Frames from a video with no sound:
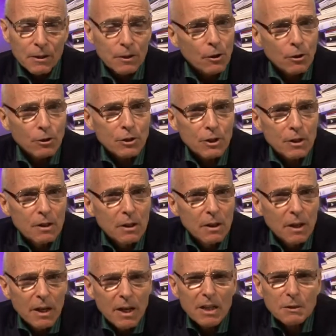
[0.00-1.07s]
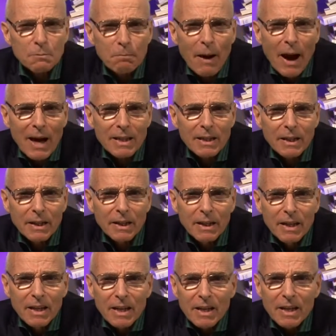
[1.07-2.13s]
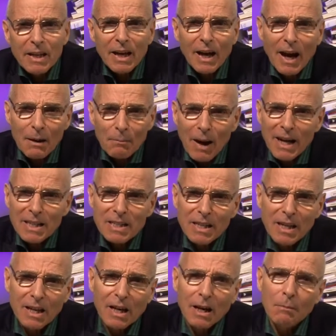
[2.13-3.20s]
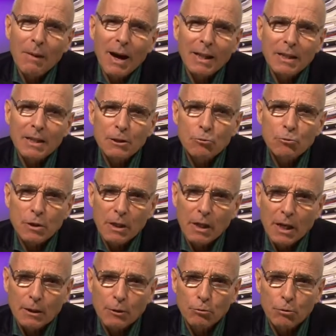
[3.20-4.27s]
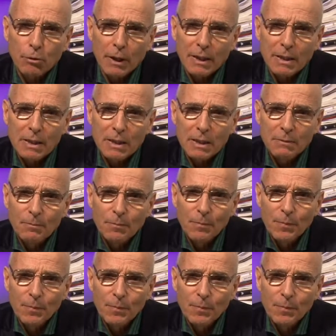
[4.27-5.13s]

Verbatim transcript: Dios es Padre y jamás quiere el mal de sus criaturas.